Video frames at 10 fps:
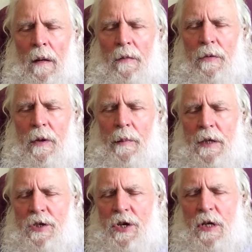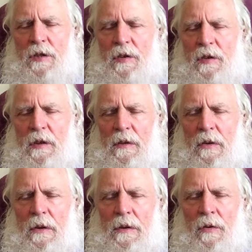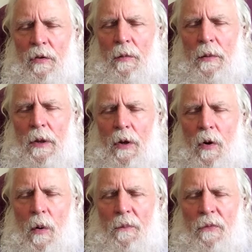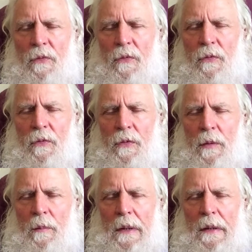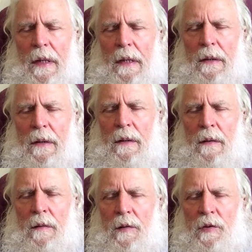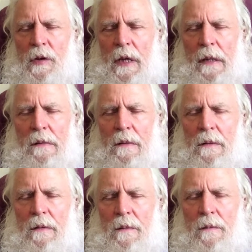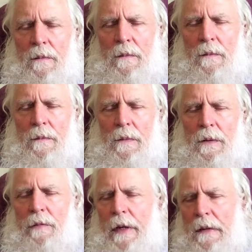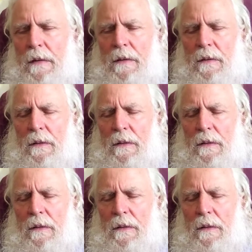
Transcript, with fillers: Für die Menschen existiert heute nur mehr der Kopf, die Materie, das Geld, die Welt.